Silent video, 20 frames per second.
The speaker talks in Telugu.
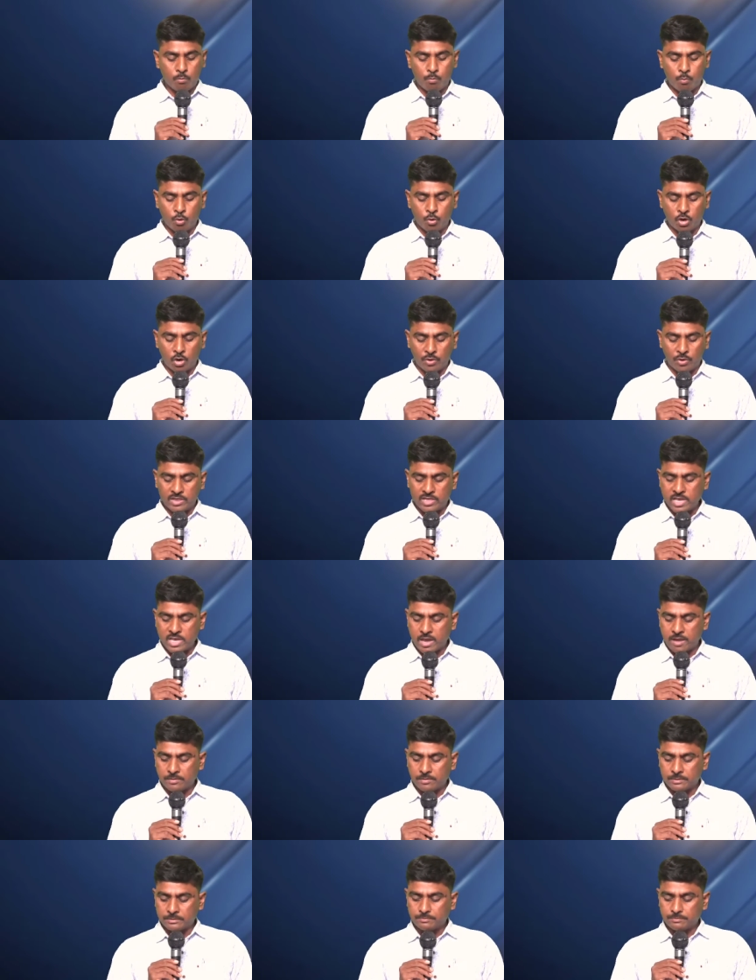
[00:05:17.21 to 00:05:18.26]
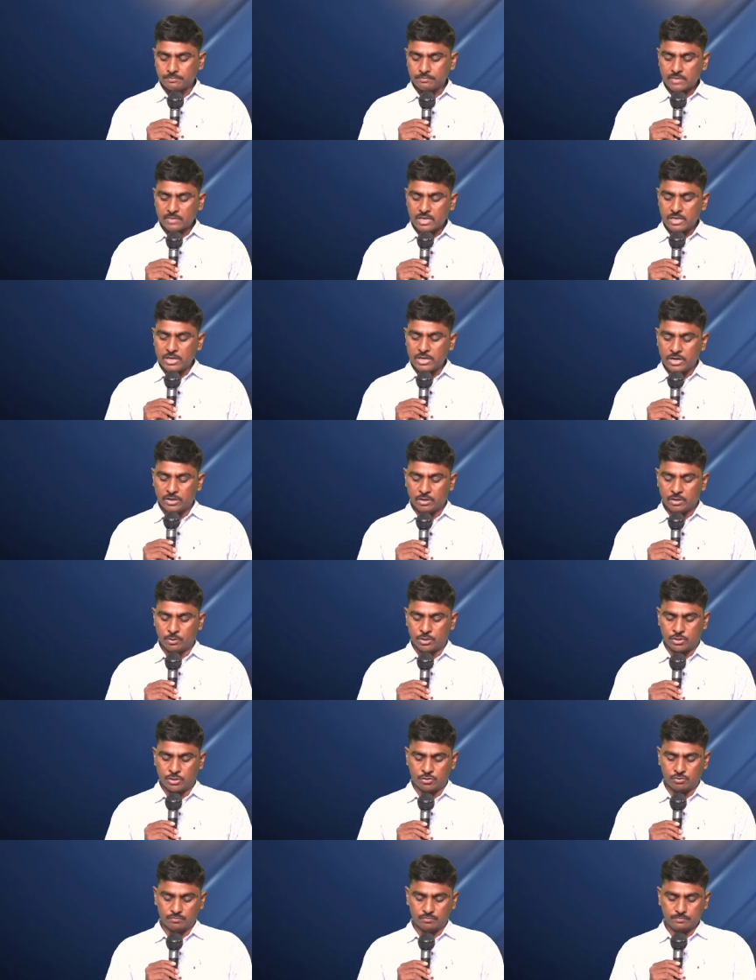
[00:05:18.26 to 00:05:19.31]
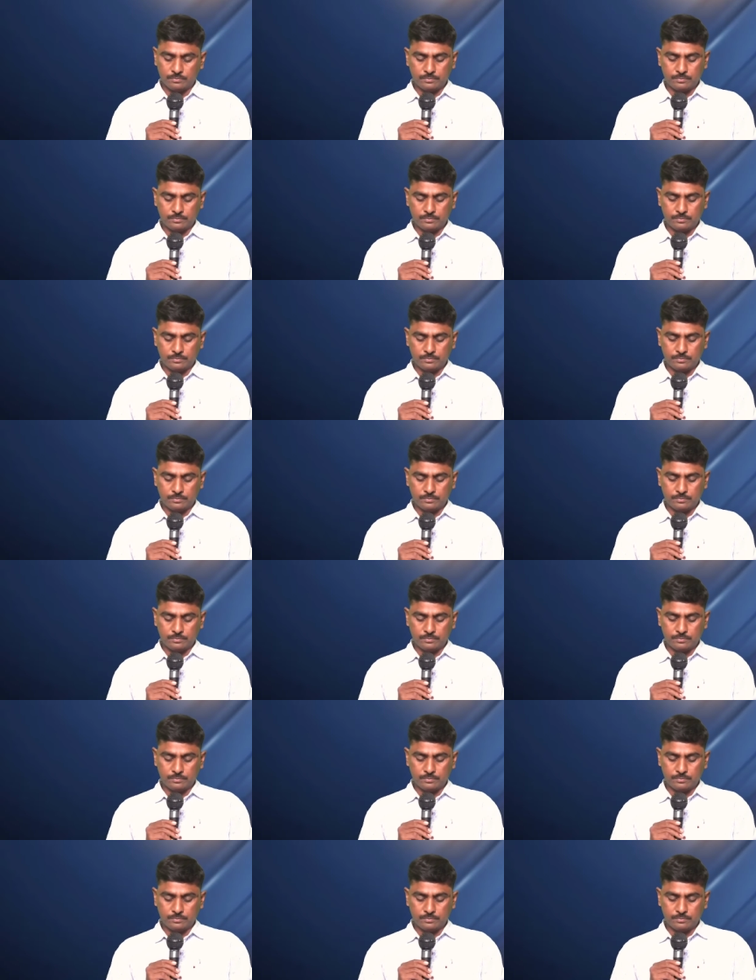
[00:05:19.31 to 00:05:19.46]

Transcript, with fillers: మూడవ అధ్యాయం ఏడవ వచ్చినం